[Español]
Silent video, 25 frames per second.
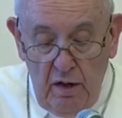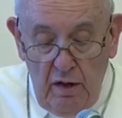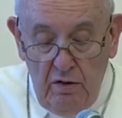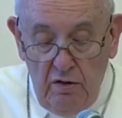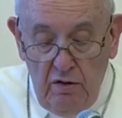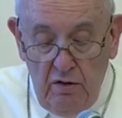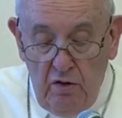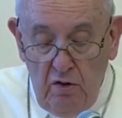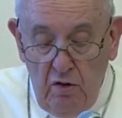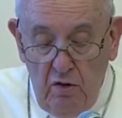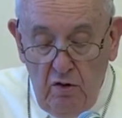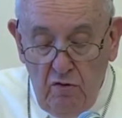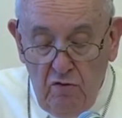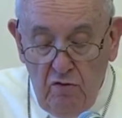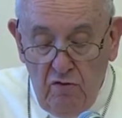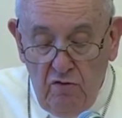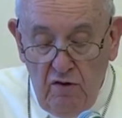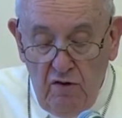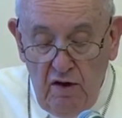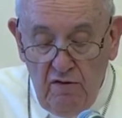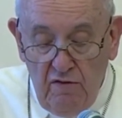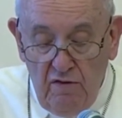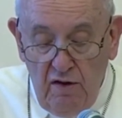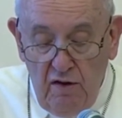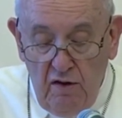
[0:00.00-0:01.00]
Dios
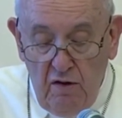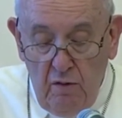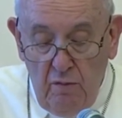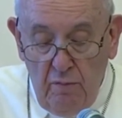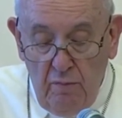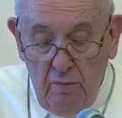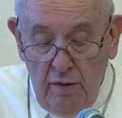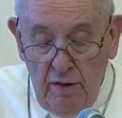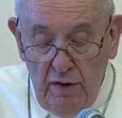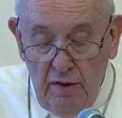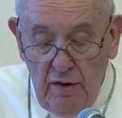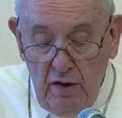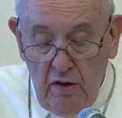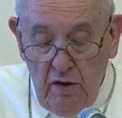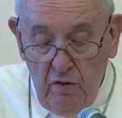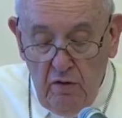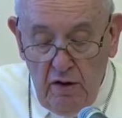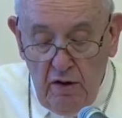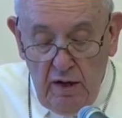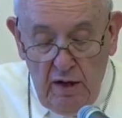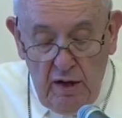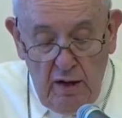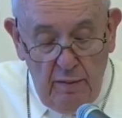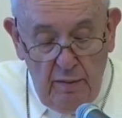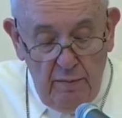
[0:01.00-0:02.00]
se hace compañero
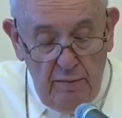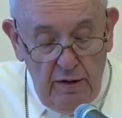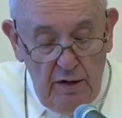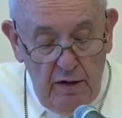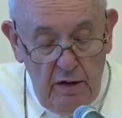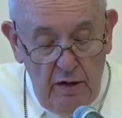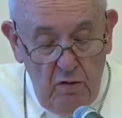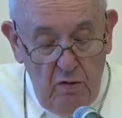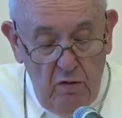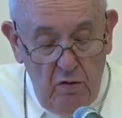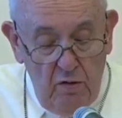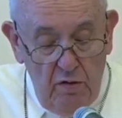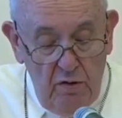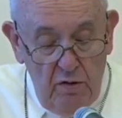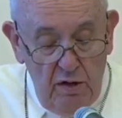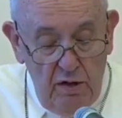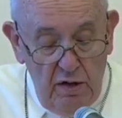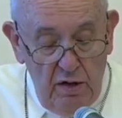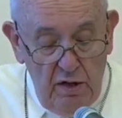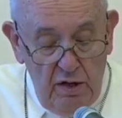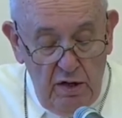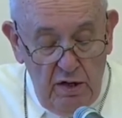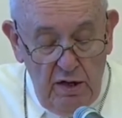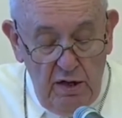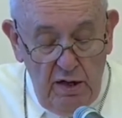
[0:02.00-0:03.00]
del camino
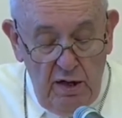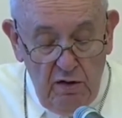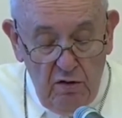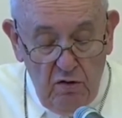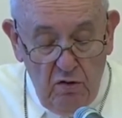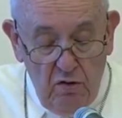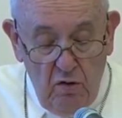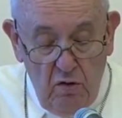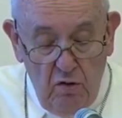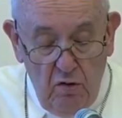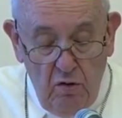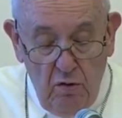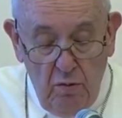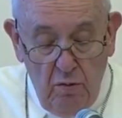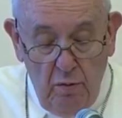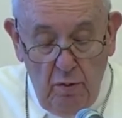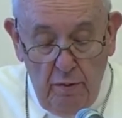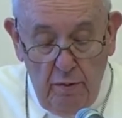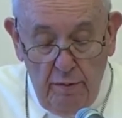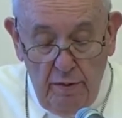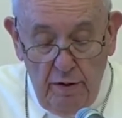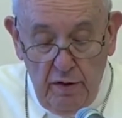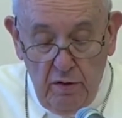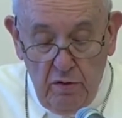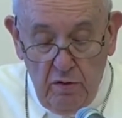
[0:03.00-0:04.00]
y guía en todo
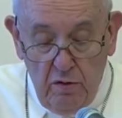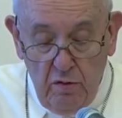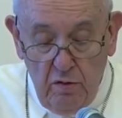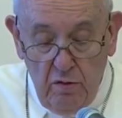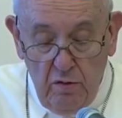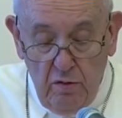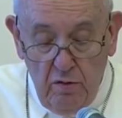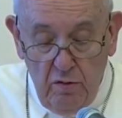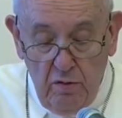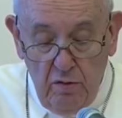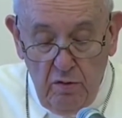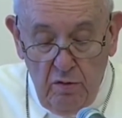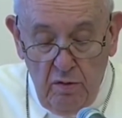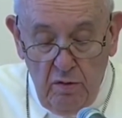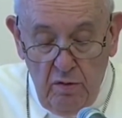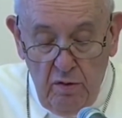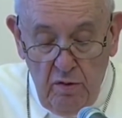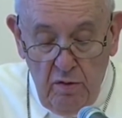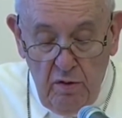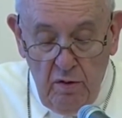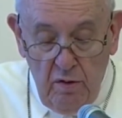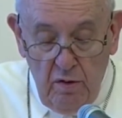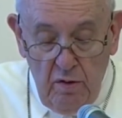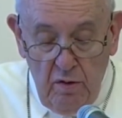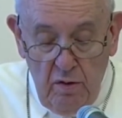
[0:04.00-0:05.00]
momento.
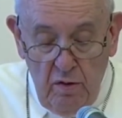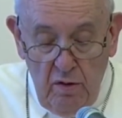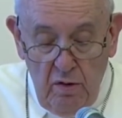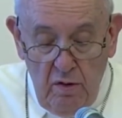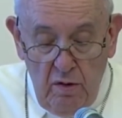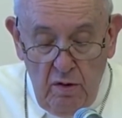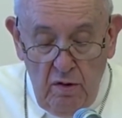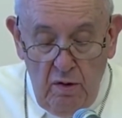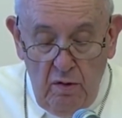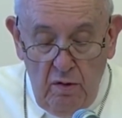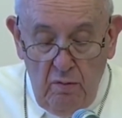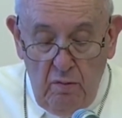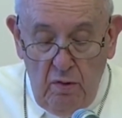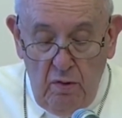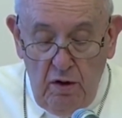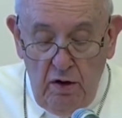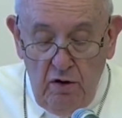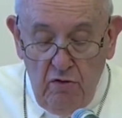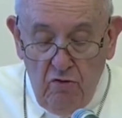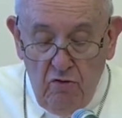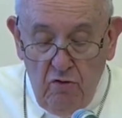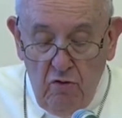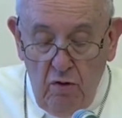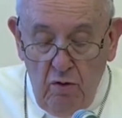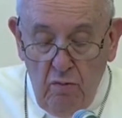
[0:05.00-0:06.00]
Por
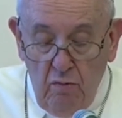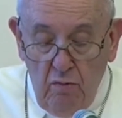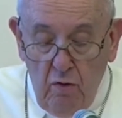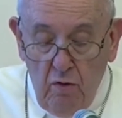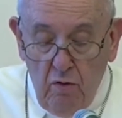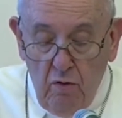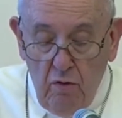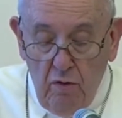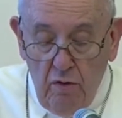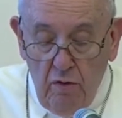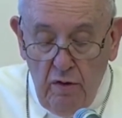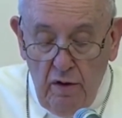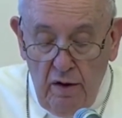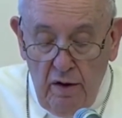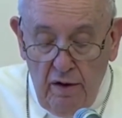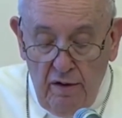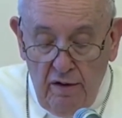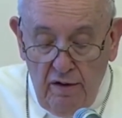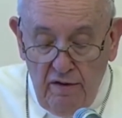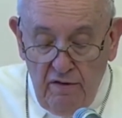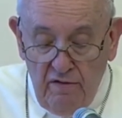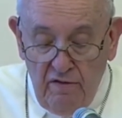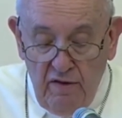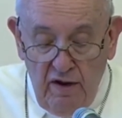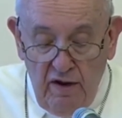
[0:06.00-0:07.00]
eso el modo de
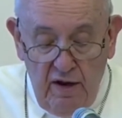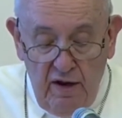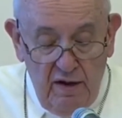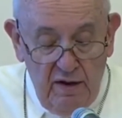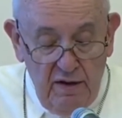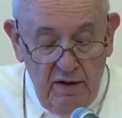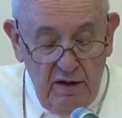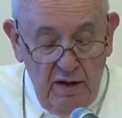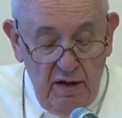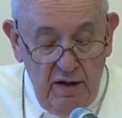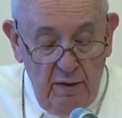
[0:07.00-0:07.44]
rezar de